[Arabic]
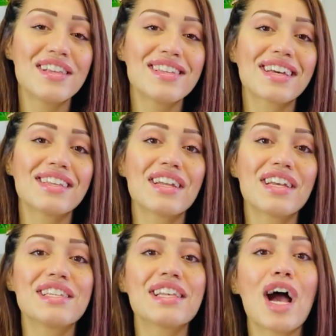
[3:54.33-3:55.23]
تيقدر
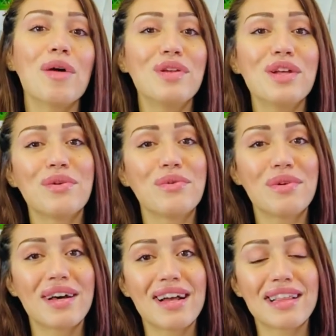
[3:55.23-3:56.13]
كيسحاب ليه
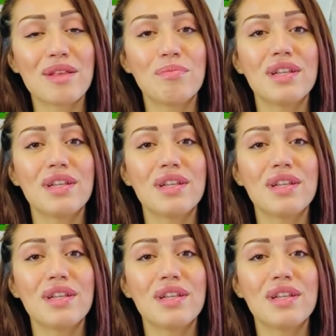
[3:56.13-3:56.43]
هو راه طلب